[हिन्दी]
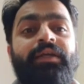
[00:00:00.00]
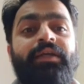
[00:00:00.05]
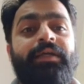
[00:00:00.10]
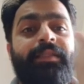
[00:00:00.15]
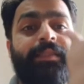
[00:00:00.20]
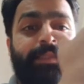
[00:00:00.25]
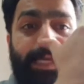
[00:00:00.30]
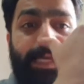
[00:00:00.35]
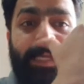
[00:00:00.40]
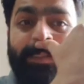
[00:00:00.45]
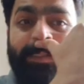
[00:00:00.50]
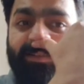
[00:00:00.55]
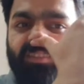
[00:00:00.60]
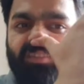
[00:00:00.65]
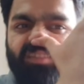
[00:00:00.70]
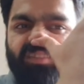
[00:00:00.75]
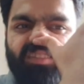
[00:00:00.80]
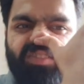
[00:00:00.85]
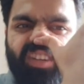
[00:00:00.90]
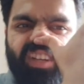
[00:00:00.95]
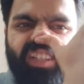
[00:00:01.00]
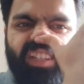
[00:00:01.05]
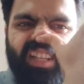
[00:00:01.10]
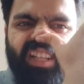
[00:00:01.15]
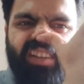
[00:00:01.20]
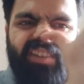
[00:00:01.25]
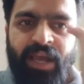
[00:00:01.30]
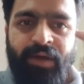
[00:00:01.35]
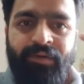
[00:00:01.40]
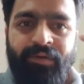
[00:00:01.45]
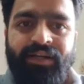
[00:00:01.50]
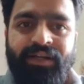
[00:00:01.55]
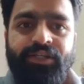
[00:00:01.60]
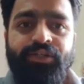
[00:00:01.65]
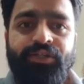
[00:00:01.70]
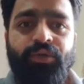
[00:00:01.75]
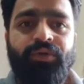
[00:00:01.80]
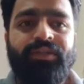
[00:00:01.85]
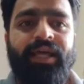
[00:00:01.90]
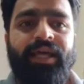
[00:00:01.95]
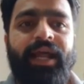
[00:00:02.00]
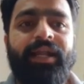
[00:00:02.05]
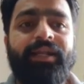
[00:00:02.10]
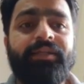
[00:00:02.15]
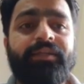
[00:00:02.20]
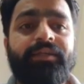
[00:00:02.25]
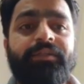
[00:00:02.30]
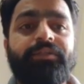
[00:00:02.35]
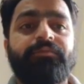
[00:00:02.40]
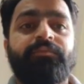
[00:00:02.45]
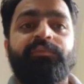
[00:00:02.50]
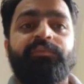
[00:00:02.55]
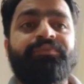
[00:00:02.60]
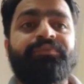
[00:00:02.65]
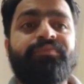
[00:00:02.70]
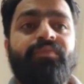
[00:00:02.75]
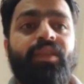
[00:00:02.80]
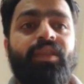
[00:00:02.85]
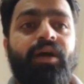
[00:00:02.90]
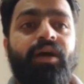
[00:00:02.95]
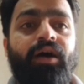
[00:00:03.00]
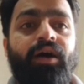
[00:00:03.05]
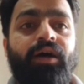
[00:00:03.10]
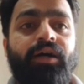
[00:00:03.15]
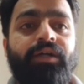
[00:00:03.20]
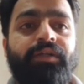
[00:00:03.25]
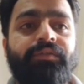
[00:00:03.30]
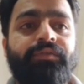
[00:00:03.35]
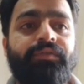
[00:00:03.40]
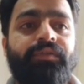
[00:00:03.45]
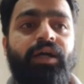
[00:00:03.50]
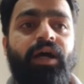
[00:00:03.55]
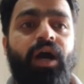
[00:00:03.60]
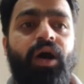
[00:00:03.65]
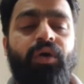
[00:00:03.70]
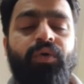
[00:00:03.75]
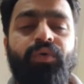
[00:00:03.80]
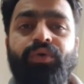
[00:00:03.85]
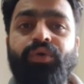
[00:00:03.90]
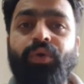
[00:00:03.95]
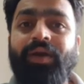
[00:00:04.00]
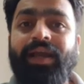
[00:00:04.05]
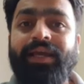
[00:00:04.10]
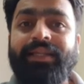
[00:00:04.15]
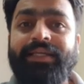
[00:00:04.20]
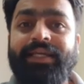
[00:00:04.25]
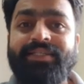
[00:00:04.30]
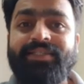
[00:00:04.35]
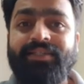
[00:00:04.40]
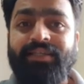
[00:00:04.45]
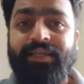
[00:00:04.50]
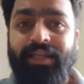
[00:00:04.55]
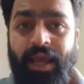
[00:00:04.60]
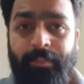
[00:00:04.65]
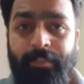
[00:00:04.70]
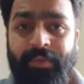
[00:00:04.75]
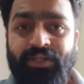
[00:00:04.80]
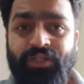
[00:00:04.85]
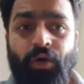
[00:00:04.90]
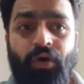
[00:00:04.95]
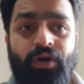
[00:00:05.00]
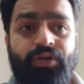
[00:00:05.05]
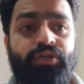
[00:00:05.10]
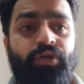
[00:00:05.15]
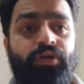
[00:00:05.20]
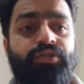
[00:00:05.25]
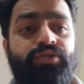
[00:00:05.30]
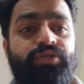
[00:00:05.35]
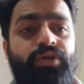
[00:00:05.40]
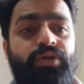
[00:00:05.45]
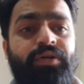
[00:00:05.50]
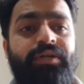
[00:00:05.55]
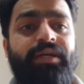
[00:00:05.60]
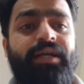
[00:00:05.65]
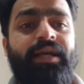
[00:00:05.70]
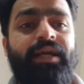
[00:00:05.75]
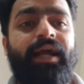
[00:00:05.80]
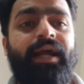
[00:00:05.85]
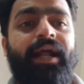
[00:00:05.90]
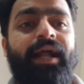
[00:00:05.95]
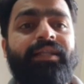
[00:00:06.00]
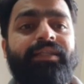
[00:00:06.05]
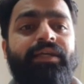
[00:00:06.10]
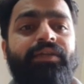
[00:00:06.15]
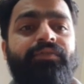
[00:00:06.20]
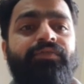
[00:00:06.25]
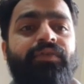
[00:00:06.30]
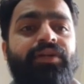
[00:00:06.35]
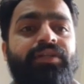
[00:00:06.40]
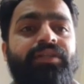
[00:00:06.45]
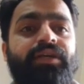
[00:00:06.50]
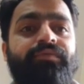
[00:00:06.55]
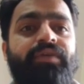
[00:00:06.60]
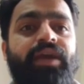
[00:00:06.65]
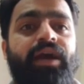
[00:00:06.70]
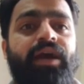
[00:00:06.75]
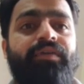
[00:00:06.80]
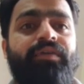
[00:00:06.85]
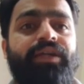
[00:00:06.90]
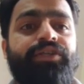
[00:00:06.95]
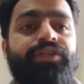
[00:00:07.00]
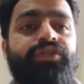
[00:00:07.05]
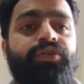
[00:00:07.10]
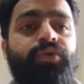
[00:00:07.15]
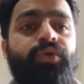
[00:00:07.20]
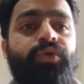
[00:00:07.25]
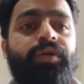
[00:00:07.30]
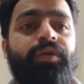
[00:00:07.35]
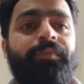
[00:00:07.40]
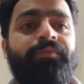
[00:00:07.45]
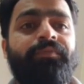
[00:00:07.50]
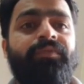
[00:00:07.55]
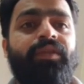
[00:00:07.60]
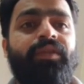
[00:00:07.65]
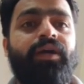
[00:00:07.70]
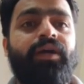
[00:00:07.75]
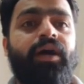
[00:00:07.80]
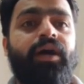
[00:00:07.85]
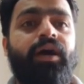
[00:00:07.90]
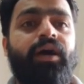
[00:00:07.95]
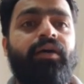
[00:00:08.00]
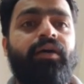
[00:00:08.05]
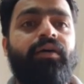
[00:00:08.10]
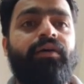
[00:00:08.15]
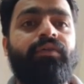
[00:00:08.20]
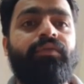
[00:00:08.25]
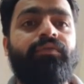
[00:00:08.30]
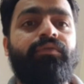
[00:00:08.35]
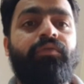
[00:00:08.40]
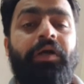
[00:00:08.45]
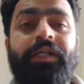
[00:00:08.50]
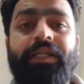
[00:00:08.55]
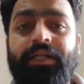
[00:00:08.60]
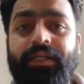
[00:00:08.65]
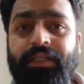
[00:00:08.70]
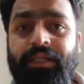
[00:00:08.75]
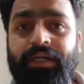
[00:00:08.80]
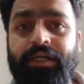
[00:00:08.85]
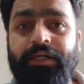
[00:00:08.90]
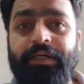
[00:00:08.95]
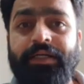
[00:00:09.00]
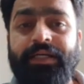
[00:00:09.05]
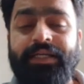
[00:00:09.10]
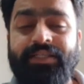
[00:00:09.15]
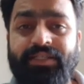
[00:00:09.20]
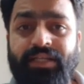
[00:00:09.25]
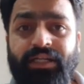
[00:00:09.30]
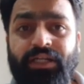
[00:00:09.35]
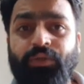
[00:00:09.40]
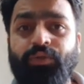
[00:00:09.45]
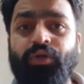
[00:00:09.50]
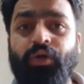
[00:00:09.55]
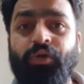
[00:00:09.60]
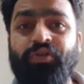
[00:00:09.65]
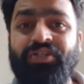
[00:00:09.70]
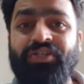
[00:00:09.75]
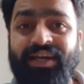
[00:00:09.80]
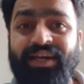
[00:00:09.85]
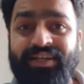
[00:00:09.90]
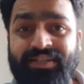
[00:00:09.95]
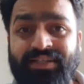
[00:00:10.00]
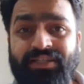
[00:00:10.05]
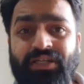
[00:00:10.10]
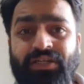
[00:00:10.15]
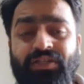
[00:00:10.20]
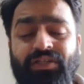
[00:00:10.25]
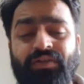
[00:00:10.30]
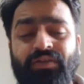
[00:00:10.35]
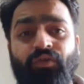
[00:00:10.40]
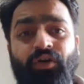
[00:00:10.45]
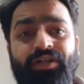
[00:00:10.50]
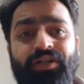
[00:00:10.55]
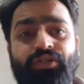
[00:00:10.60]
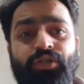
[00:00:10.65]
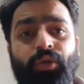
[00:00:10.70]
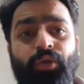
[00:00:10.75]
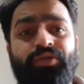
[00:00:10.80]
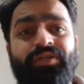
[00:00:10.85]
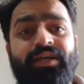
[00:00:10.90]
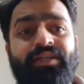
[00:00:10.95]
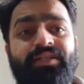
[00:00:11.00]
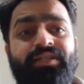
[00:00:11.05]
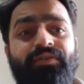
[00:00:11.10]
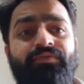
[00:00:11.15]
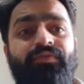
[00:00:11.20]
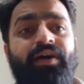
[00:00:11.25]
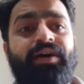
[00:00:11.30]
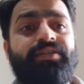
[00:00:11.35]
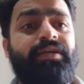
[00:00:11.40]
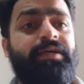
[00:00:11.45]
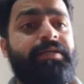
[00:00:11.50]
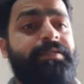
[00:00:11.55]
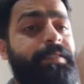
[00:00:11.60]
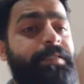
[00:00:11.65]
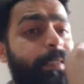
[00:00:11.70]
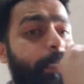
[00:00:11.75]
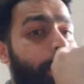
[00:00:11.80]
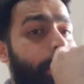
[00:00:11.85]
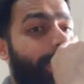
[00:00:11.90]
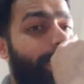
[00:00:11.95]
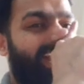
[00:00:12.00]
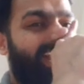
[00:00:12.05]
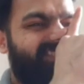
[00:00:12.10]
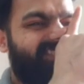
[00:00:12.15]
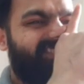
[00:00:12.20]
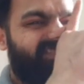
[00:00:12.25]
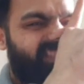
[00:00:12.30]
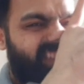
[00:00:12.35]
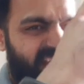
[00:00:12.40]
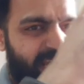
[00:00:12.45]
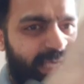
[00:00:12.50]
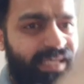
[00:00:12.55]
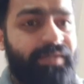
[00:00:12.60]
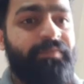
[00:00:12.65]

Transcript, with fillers: देन फर्दर वी हैव अंडरस्टूड दैट हाउ यू कैन गेट स्क्रैपेज कॉस्ट ऑल्सो एंड देन फर्दर वी हैव अंडरस्टूड uh, what are the incentives on charging station what is slow charging fast charging and where